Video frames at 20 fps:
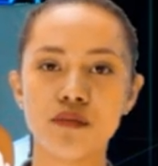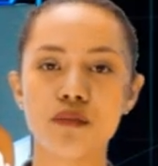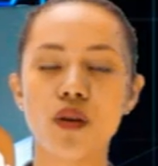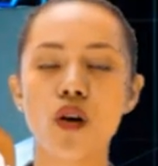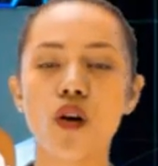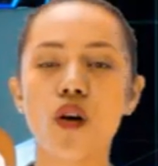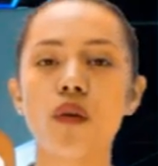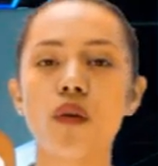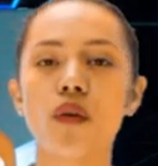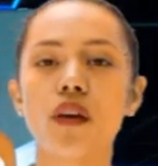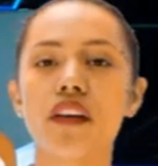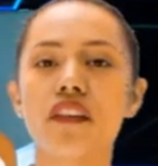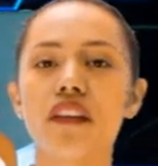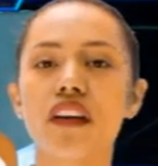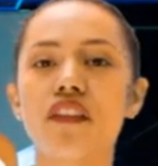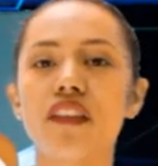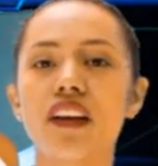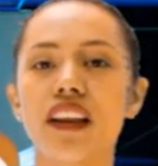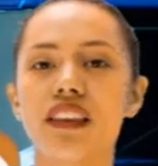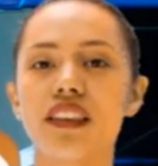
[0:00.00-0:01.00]
un poco
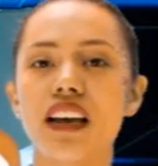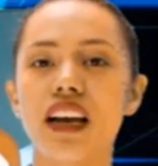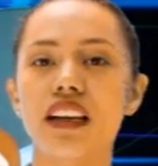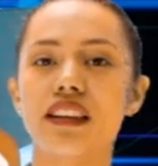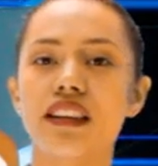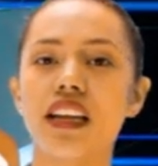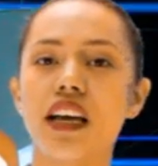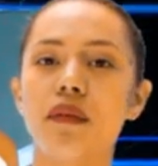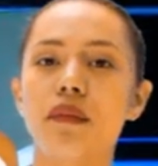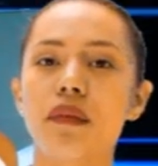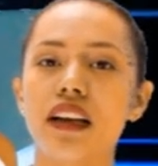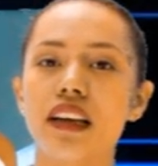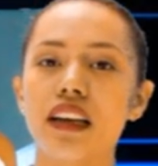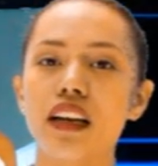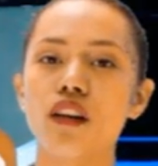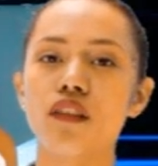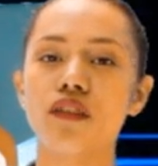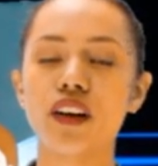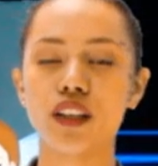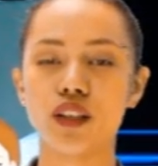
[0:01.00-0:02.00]
breve frente al tema
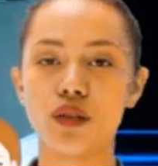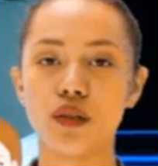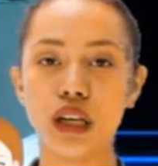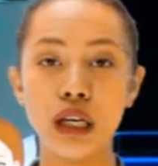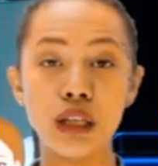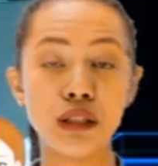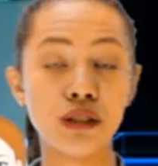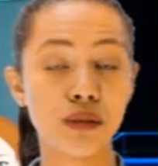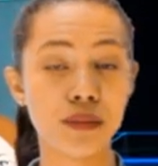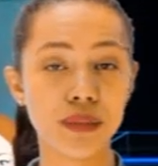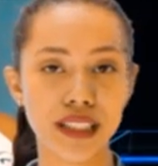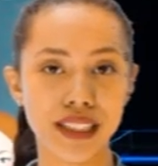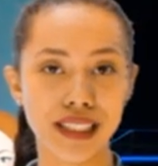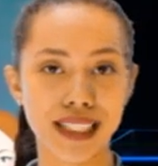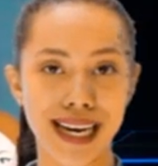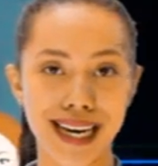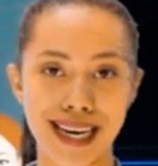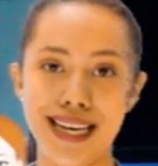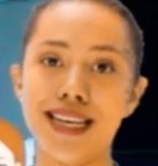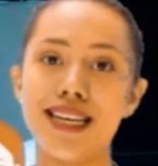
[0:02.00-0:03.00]
de los factores
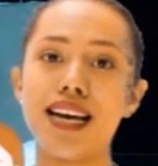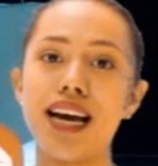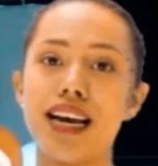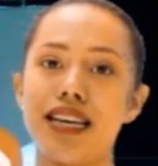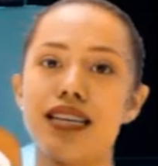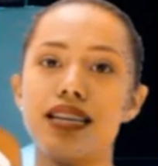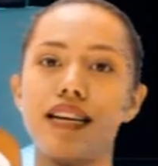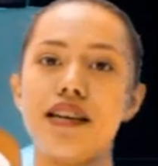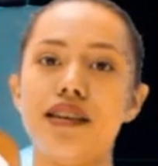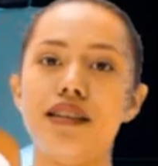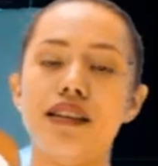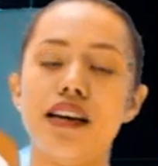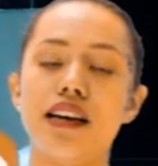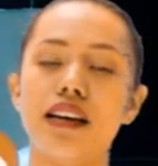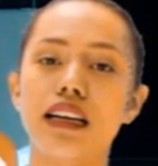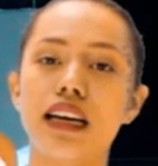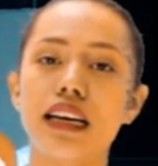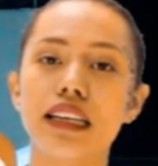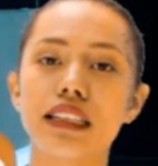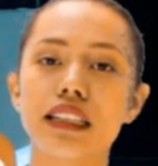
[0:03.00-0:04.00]
comerciales y al
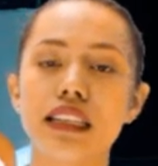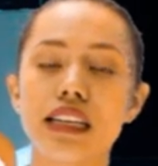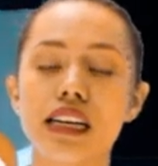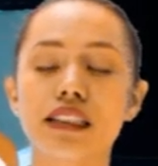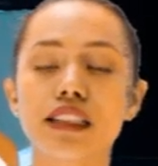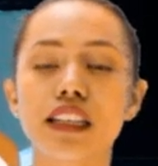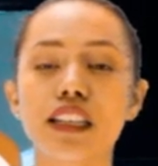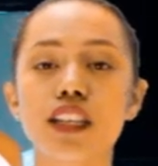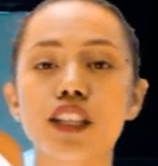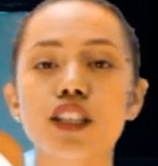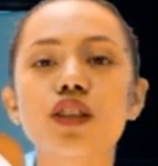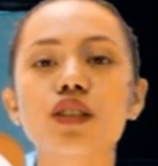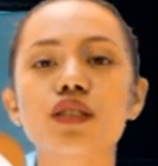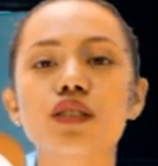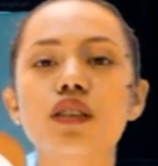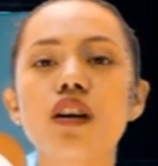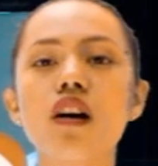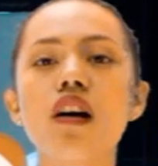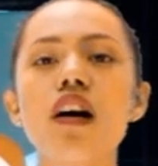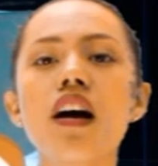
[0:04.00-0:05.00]
analizar las ideas de
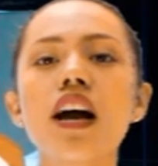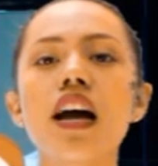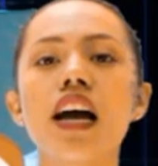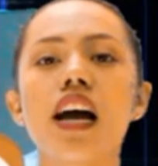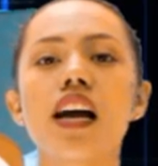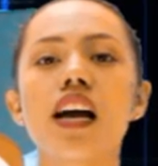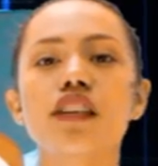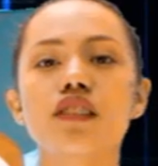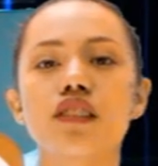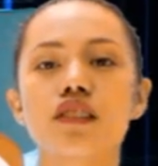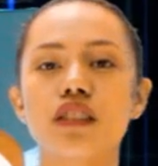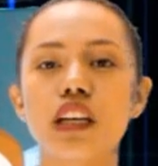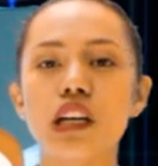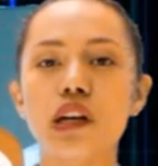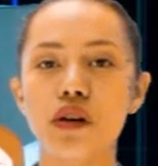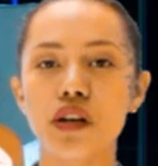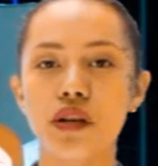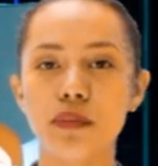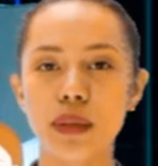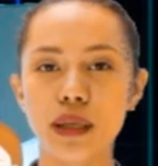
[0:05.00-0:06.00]
negocio, entonces
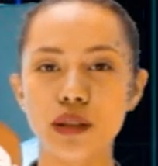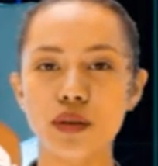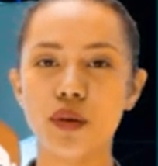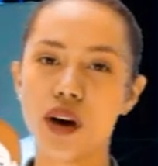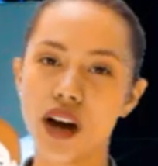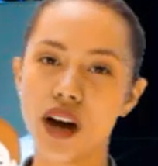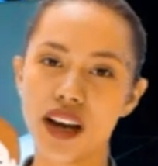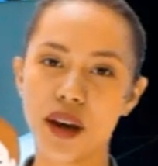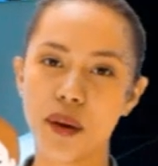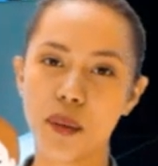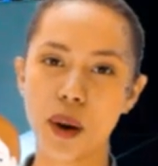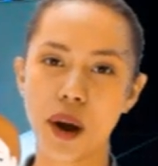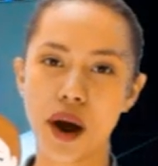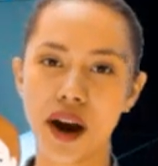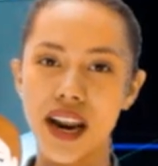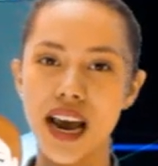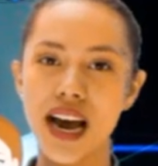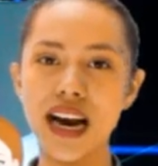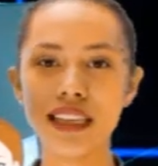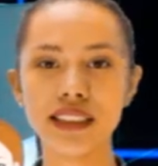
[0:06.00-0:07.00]
los invito a que
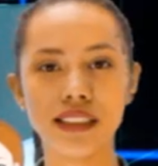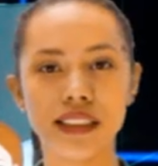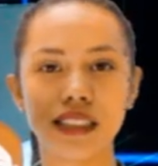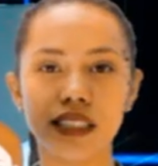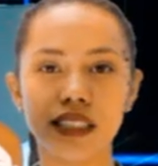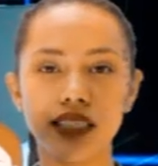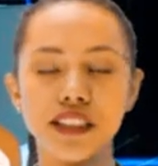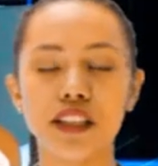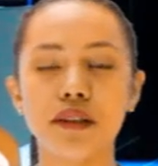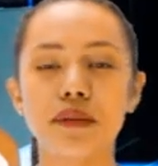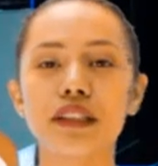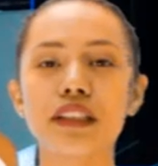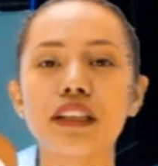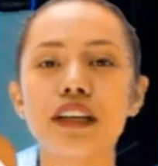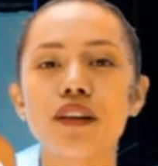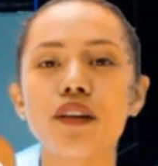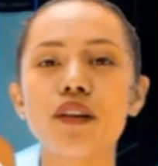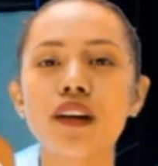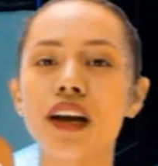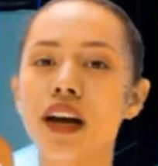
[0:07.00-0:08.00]
vean el siguiente
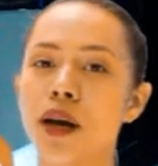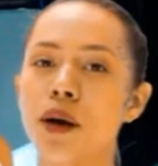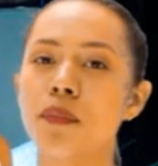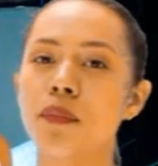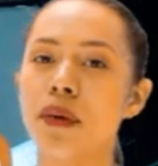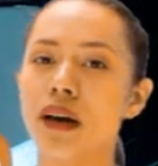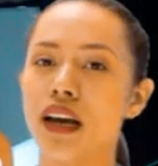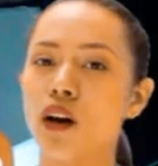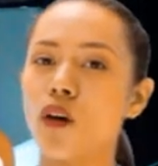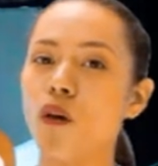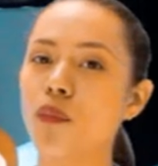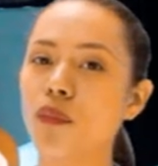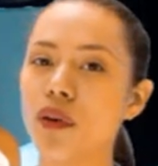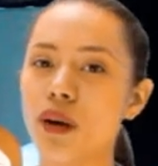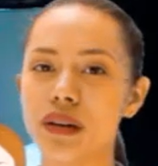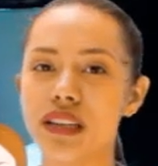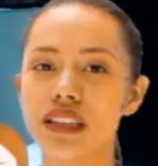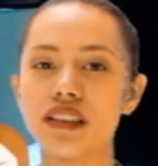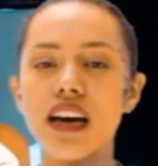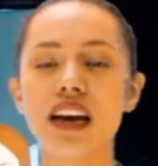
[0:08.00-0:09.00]
video que es para
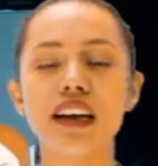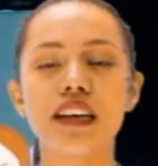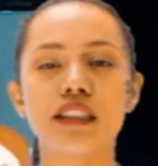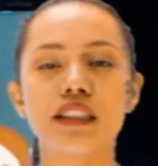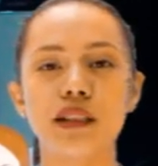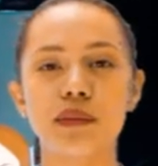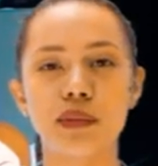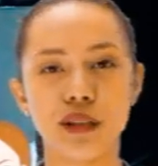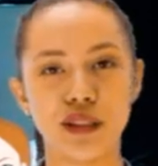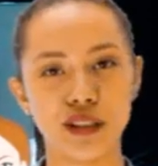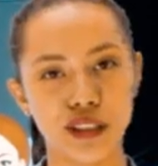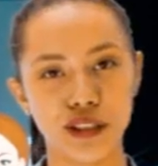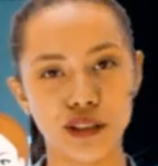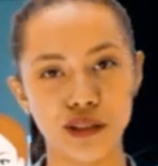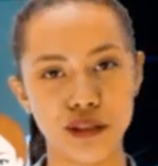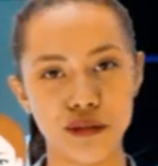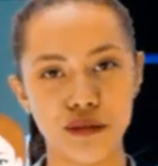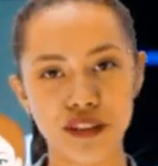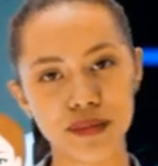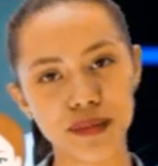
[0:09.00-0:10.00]
complementar este
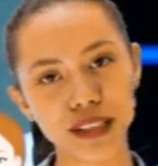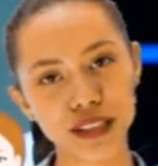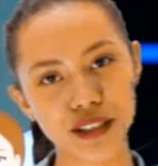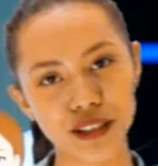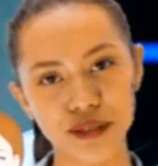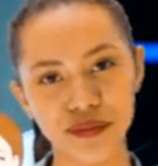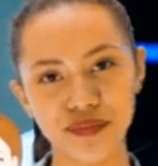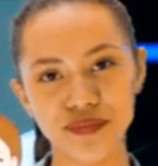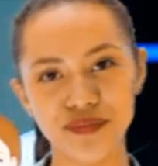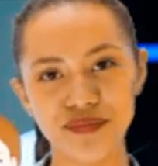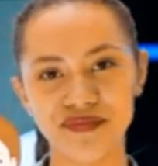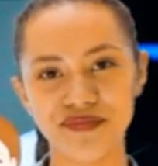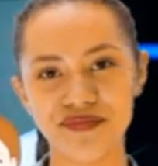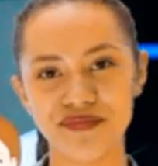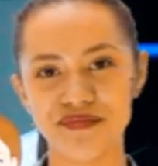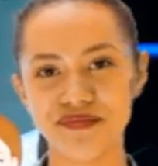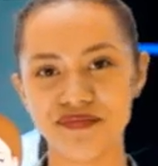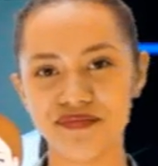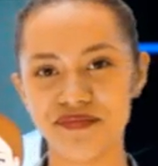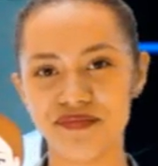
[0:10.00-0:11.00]
proceso de formación.
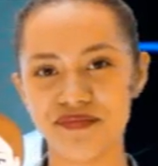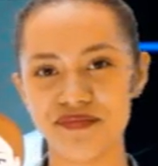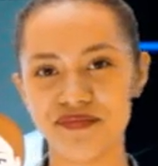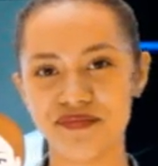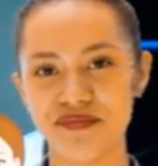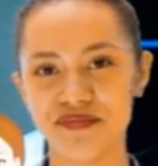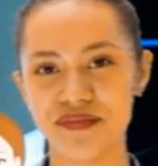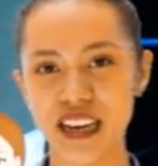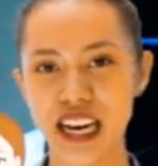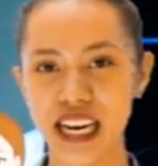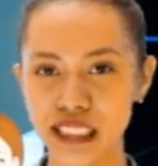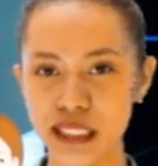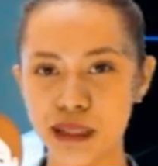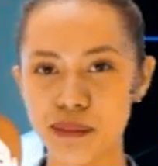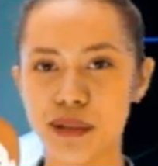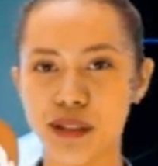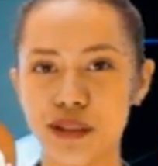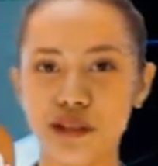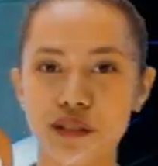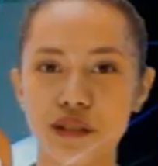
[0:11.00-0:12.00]

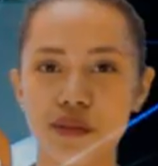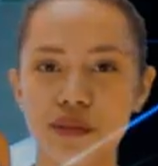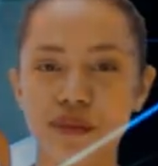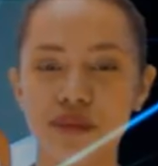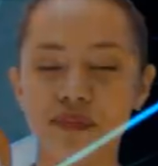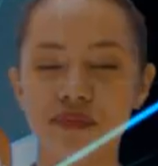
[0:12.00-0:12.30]
Hasta pronto.